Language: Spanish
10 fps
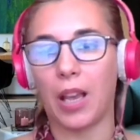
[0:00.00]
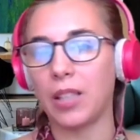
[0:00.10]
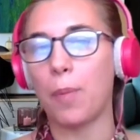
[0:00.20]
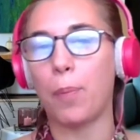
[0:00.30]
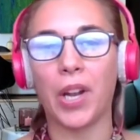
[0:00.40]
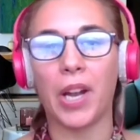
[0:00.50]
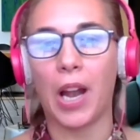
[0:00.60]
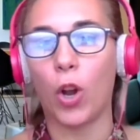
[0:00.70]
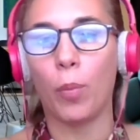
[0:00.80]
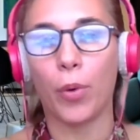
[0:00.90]
y que se
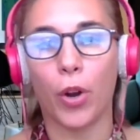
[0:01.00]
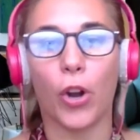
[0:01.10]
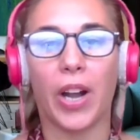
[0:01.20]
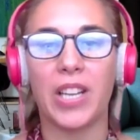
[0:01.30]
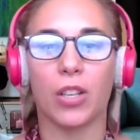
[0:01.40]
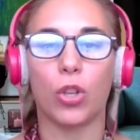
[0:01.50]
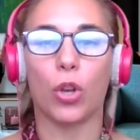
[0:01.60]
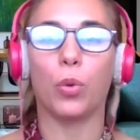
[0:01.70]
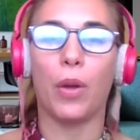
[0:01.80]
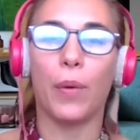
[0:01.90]
ponen al hombro la
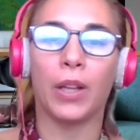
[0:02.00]
organización de un